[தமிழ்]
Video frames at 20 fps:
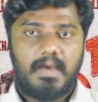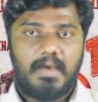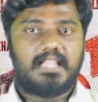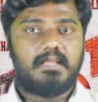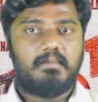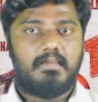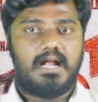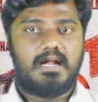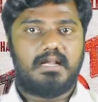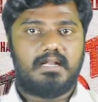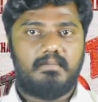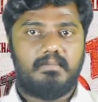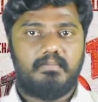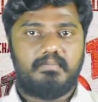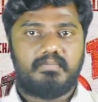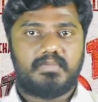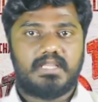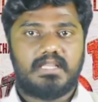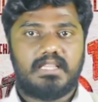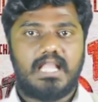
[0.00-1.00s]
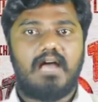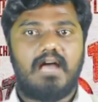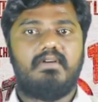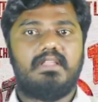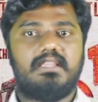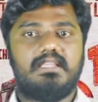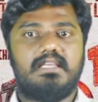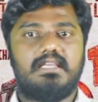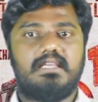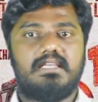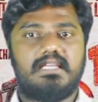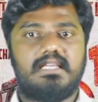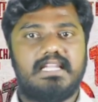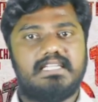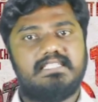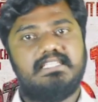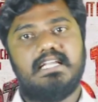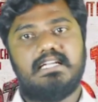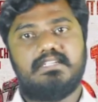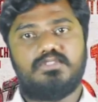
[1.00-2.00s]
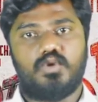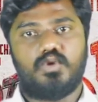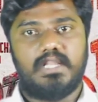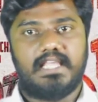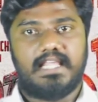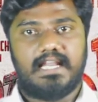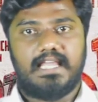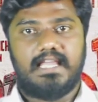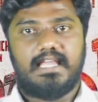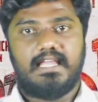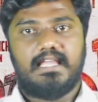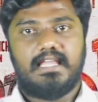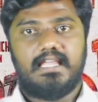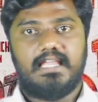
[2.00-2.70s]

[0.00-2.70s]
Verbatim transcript: மத மாற்றம் நான் வந்து கிறிஸ்டியன் சொல்லிக்கிறேன்